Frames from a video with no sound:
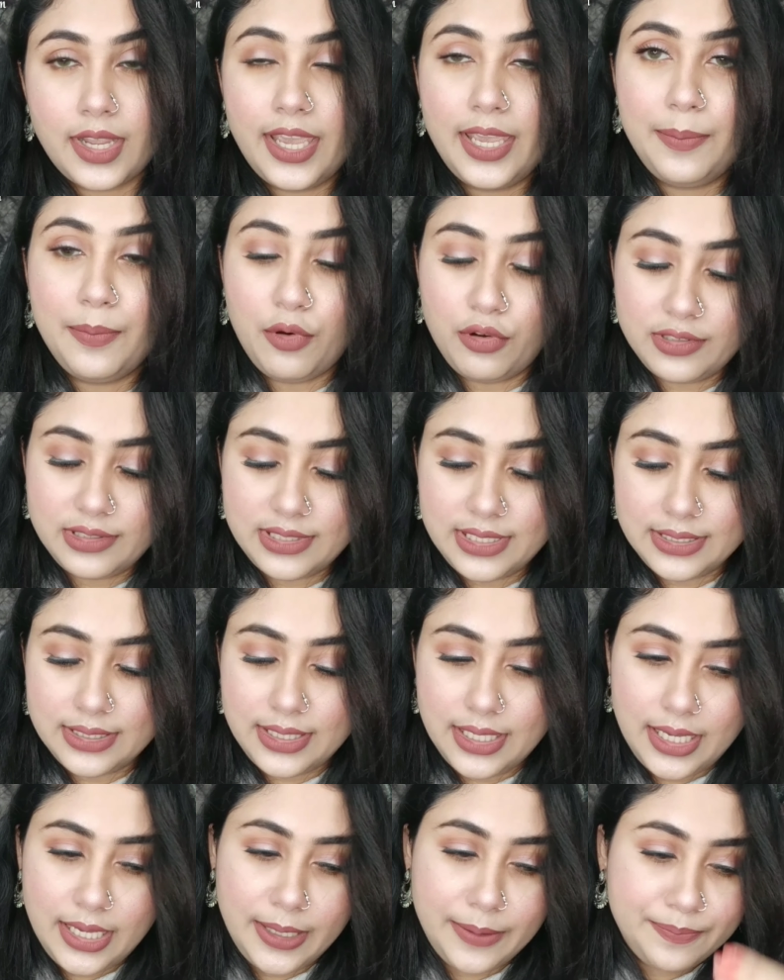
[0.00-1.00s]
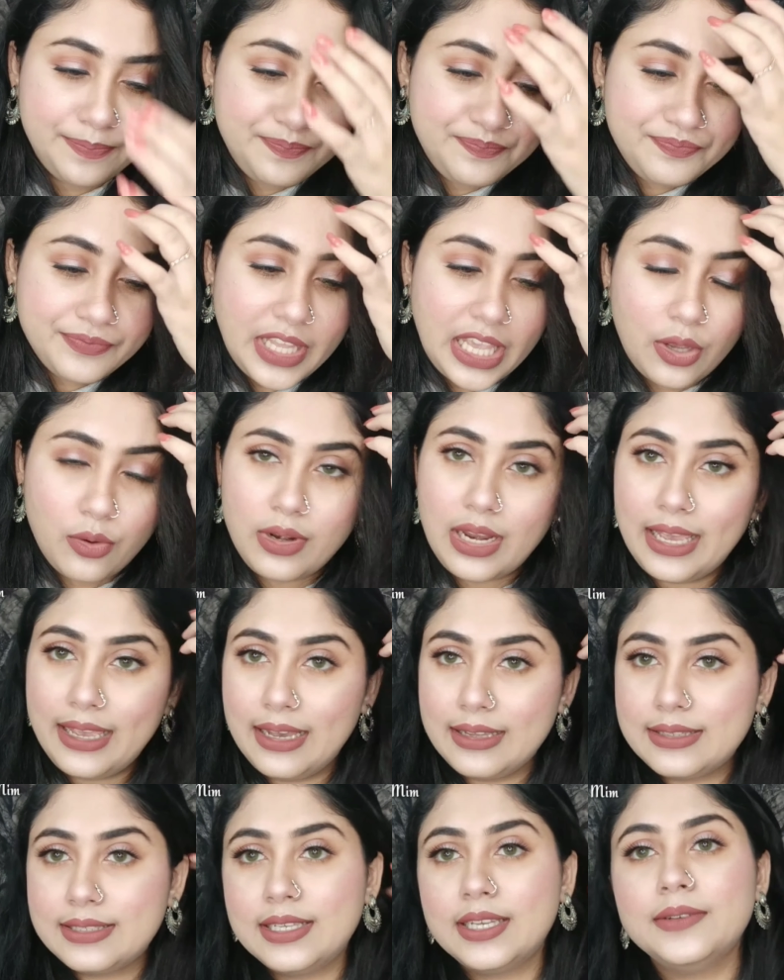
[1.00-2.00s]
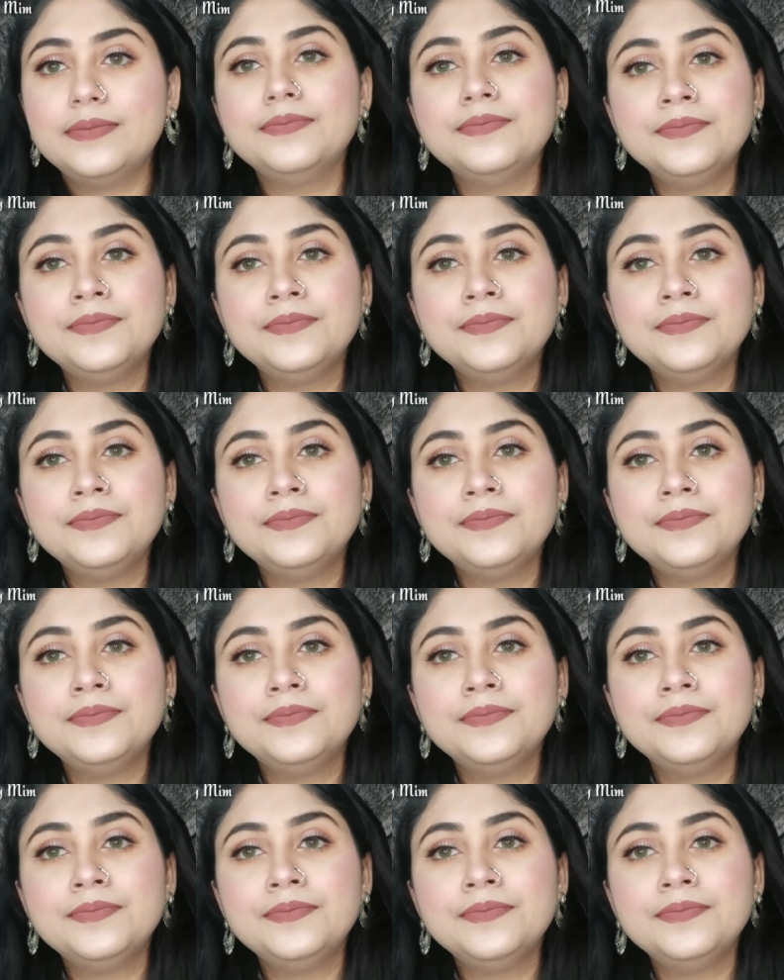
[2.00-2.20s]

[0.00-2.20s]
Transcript: এই বক্সটাতে এগুলাই আছে